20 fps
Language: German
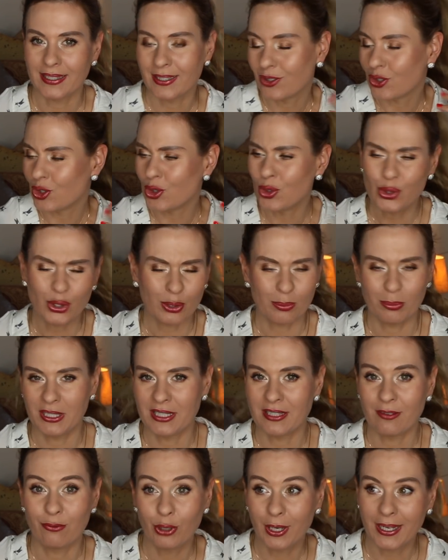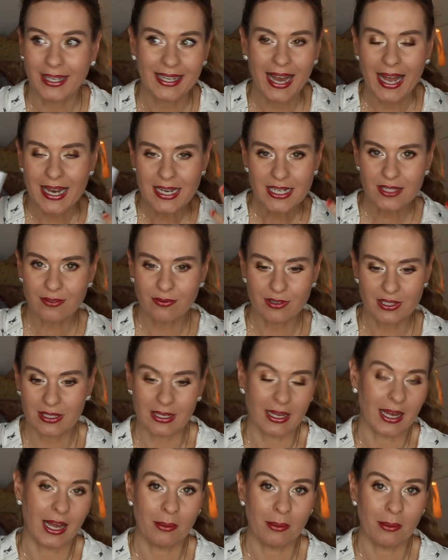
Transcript: Dann stört mich da wirklich alles, was